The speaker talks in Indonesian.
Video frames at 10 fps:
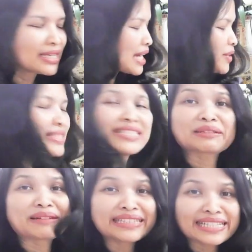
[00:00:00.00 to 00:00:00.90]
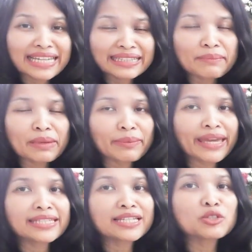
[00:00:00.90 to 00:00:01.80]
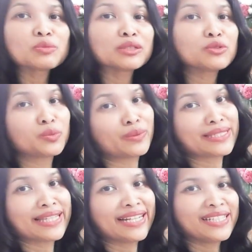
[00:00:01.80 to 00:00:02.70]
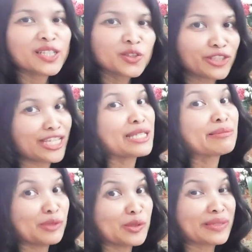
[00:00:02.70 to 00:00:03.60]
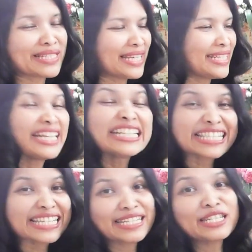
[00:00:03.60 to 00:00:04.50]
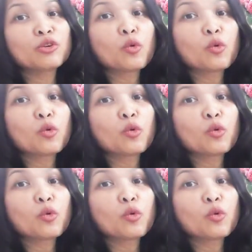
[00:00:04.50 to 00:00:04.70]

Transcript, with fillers: kalau di Jerman ternyata PPN-nya cuma 7%, di Indonesia 10% ya. Di sini